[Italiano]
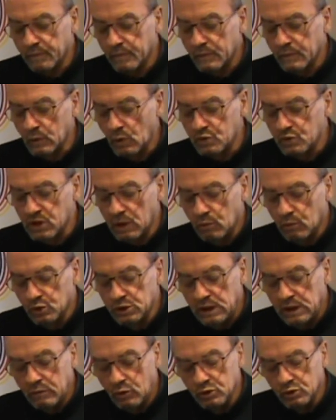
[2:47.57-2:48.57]
non c'è
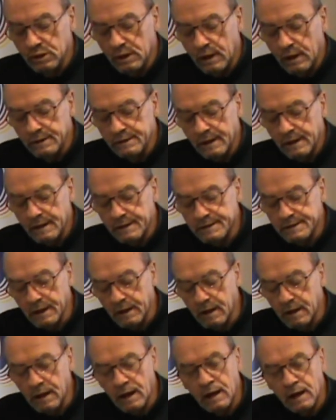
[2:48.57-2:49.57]
motivo di erigere
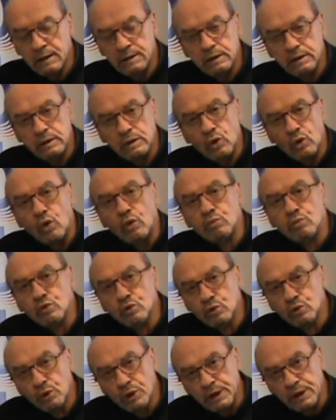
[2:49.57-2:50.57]
steccati o
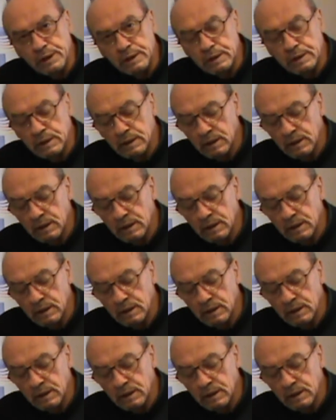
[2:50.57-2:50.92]
muri,